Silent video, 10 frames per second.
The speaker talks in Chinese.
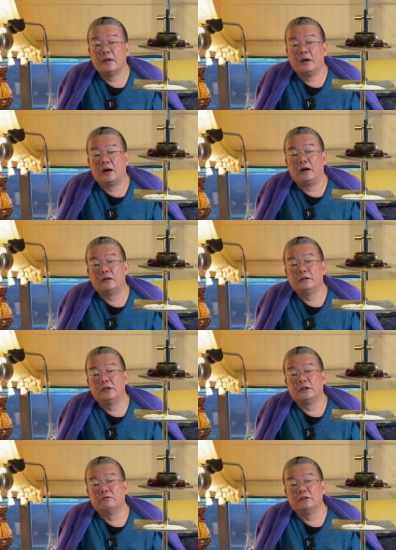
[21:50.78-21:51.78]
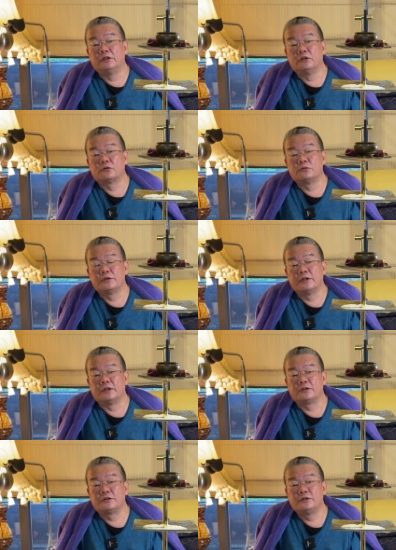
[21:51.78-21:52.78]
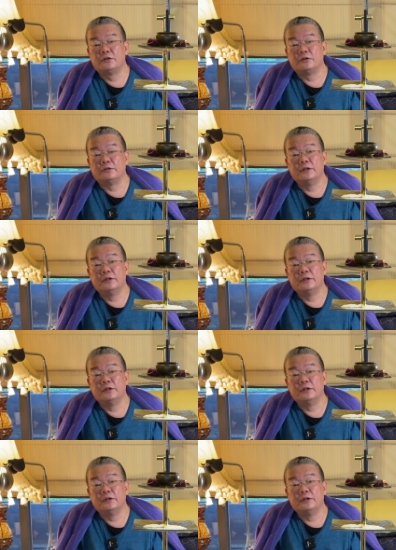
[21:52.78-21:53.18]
好，一样的问题又出现了，基友，